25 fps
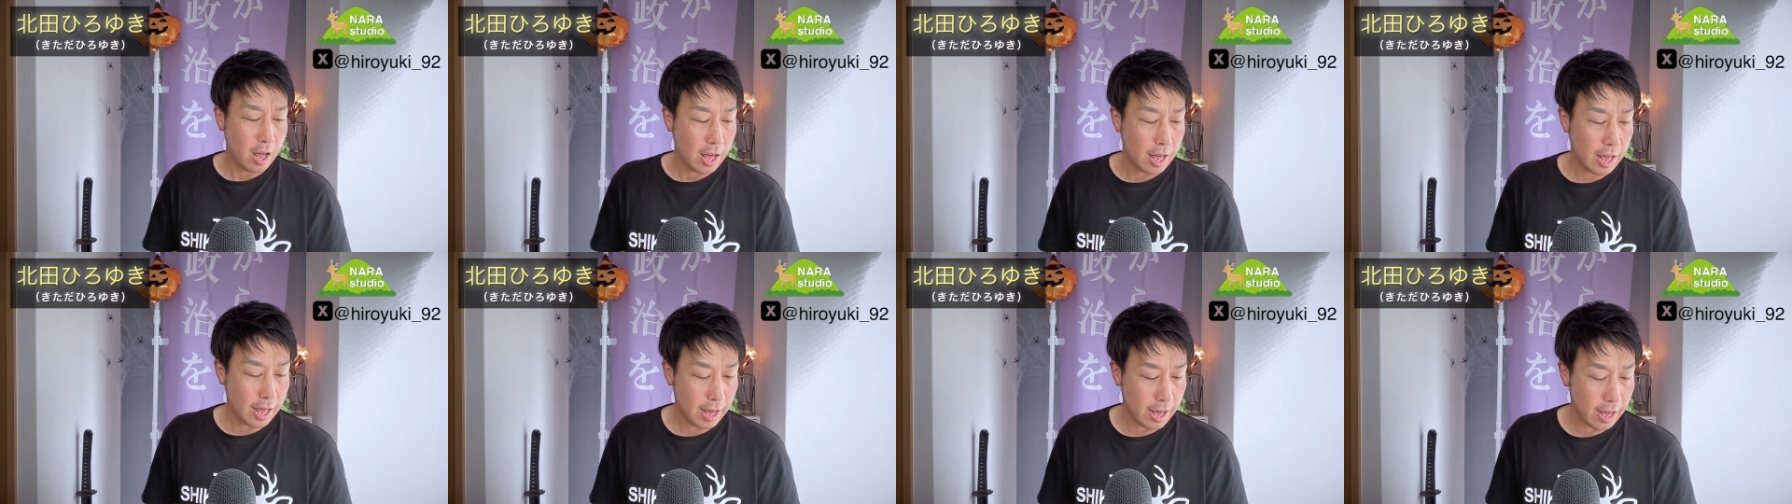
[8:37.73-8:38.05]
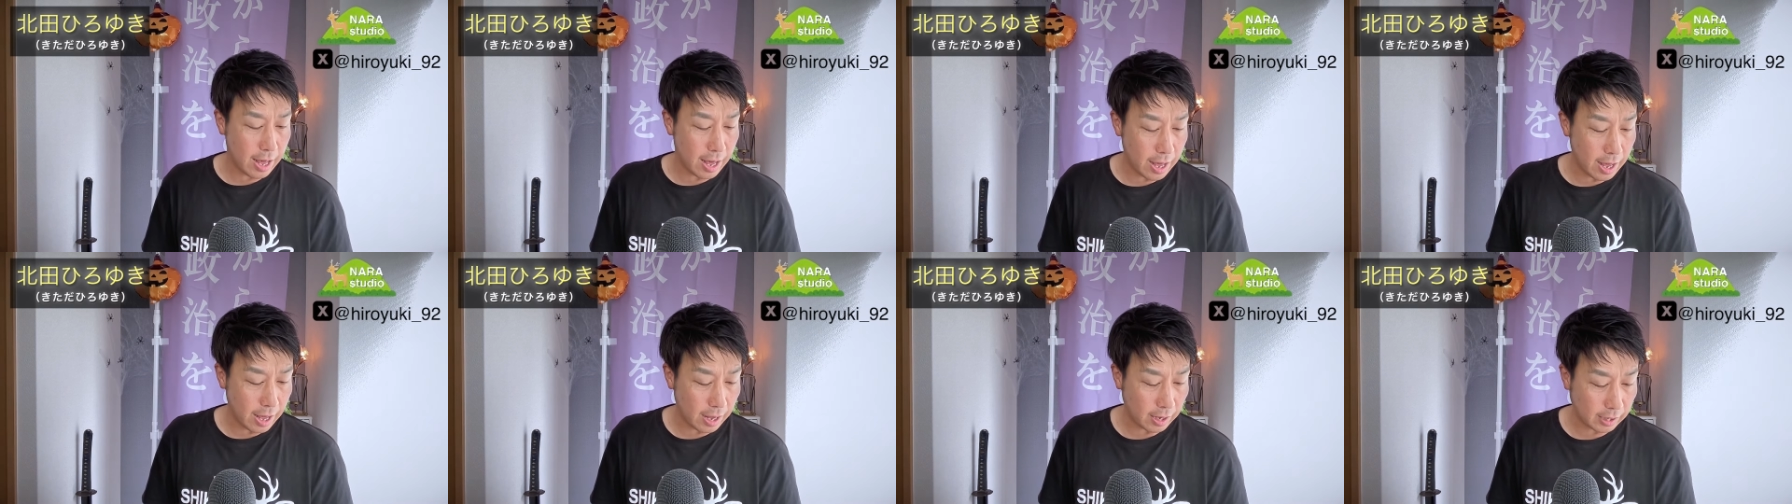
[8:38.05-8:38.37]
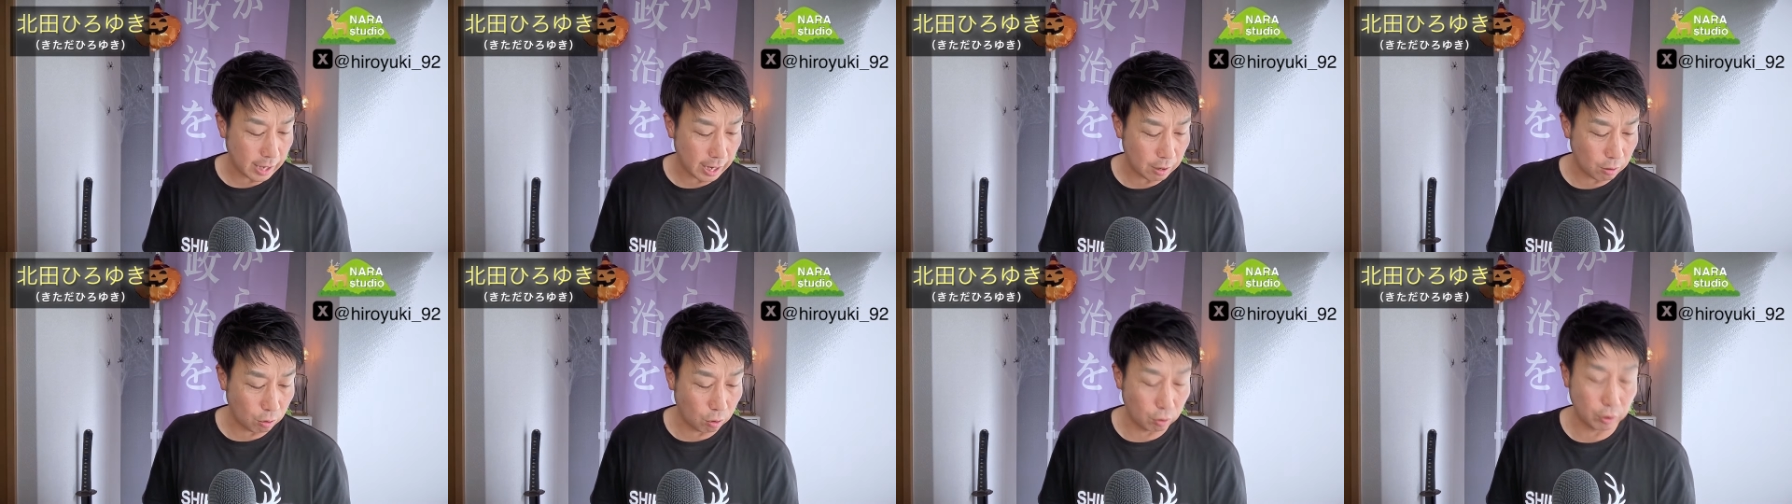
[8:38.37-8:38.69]
結
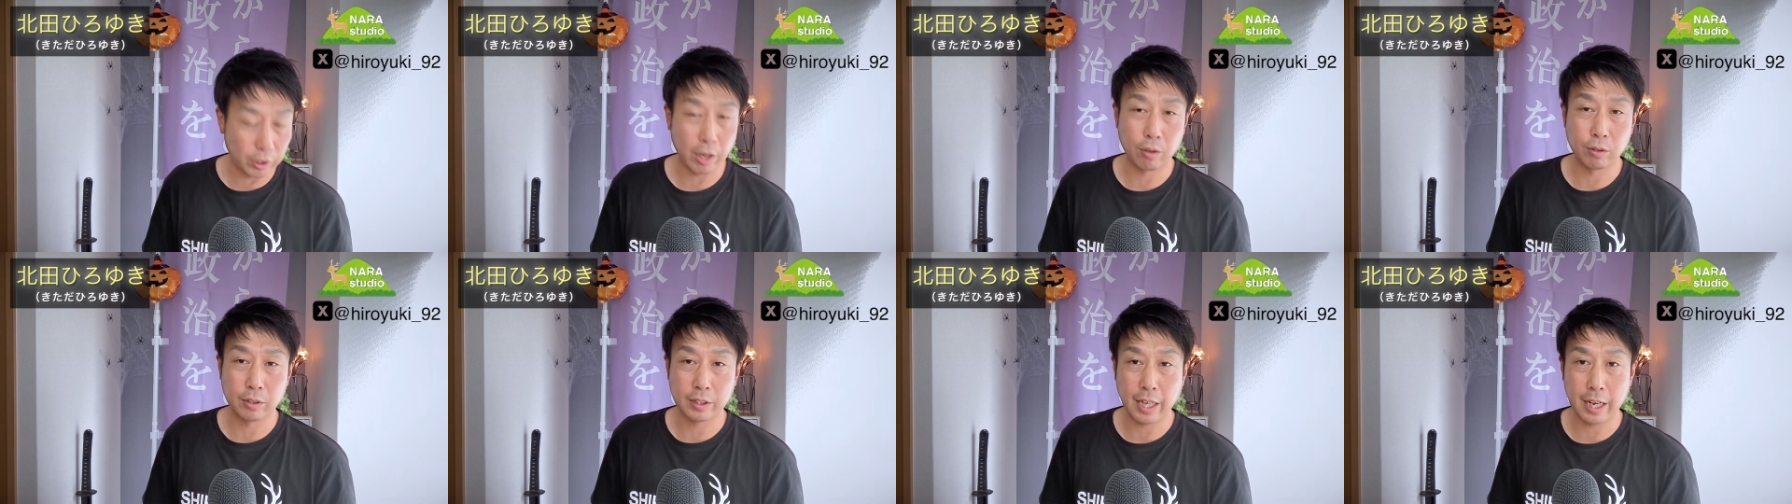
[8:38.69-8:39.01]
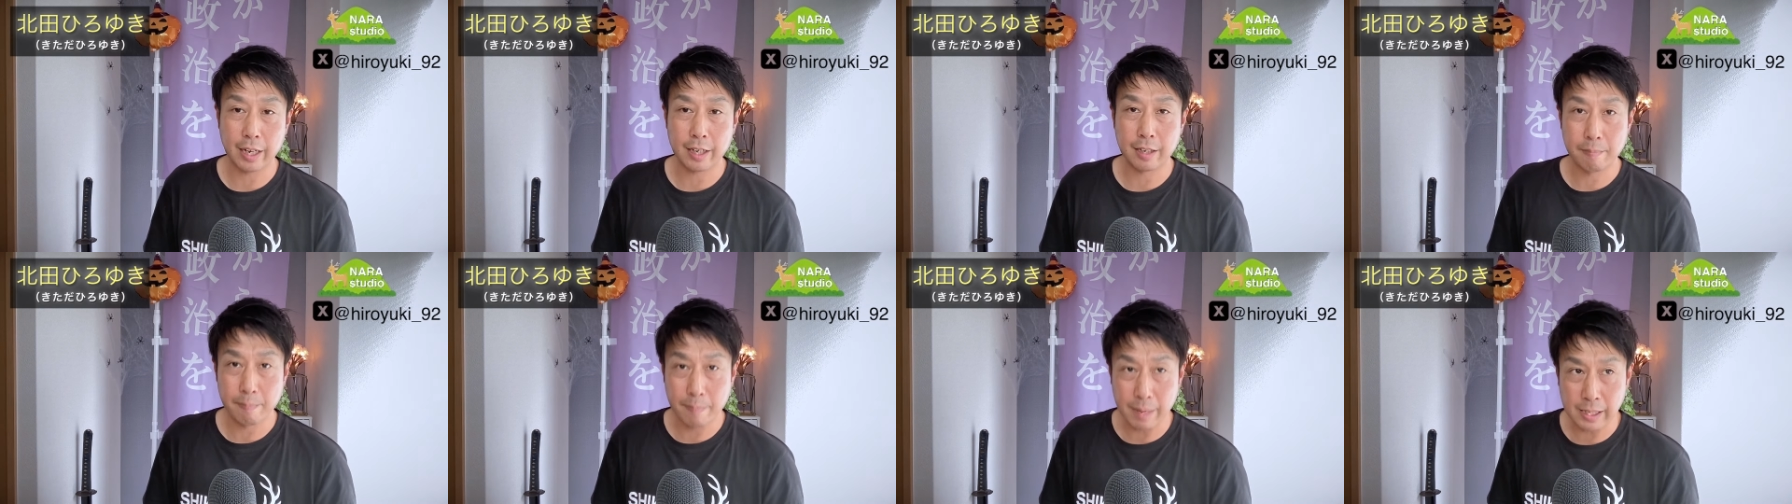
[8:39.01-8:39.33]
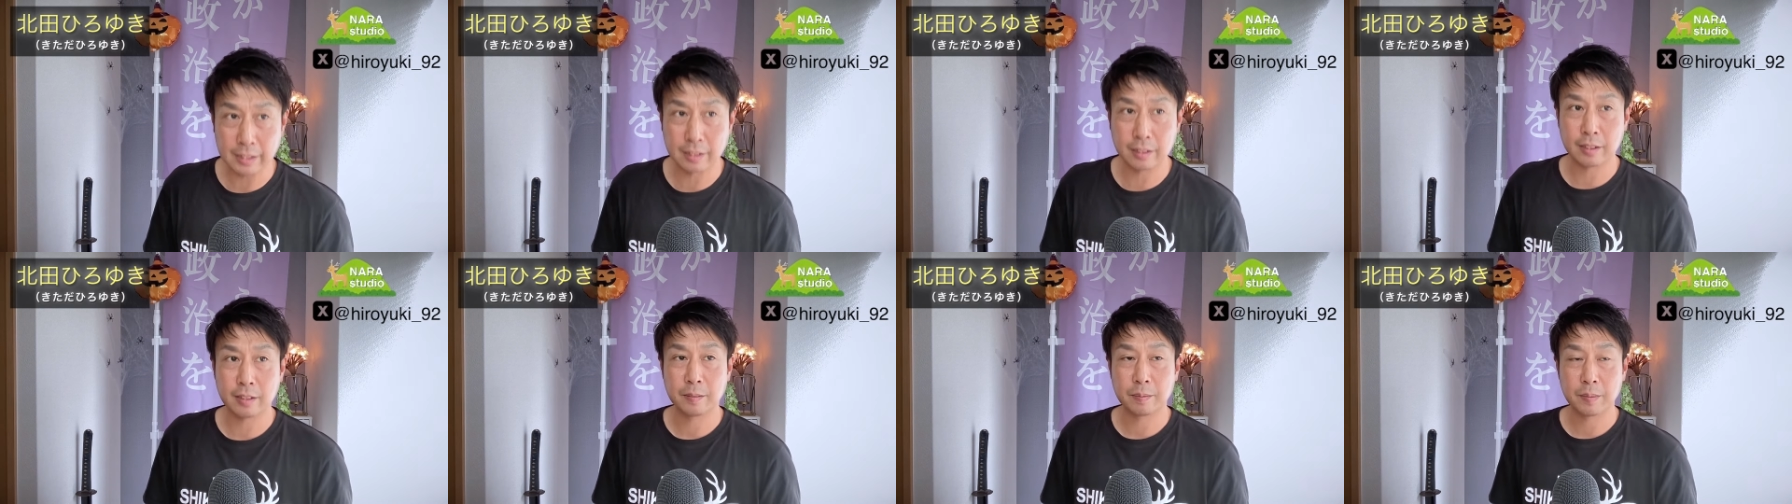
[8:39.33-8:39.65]
構でござい
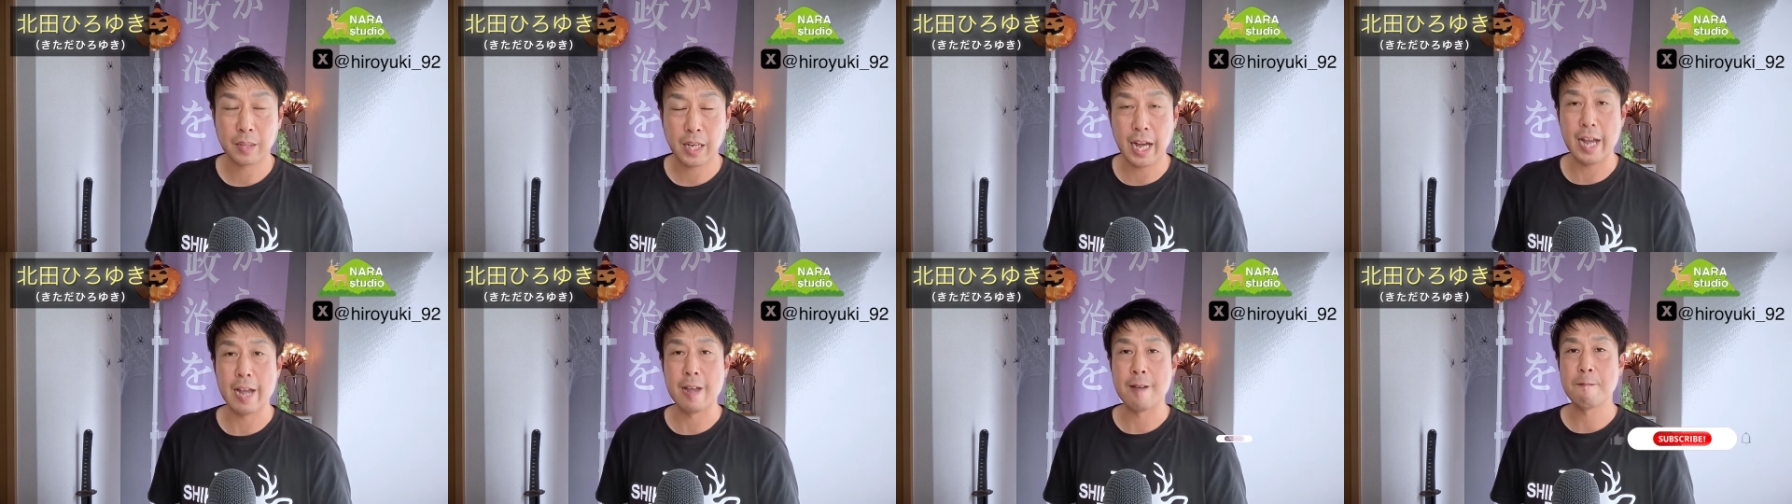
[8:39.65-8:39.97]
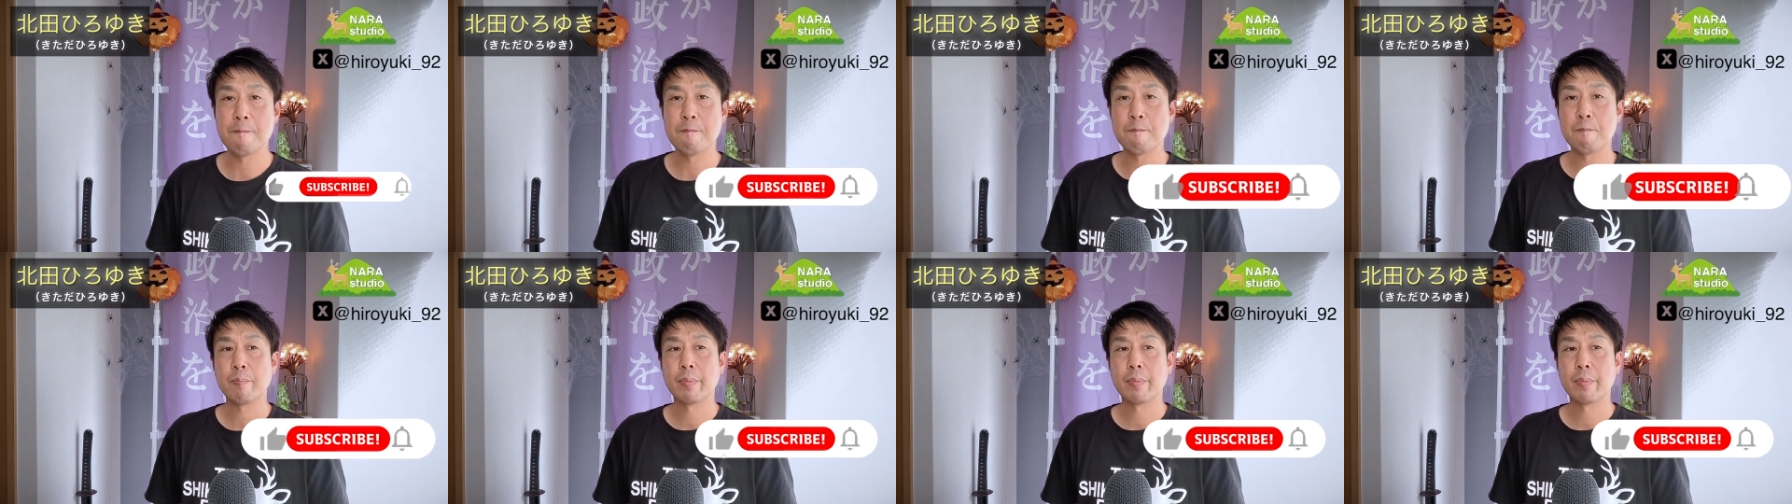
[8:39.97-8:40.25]
ます。はい。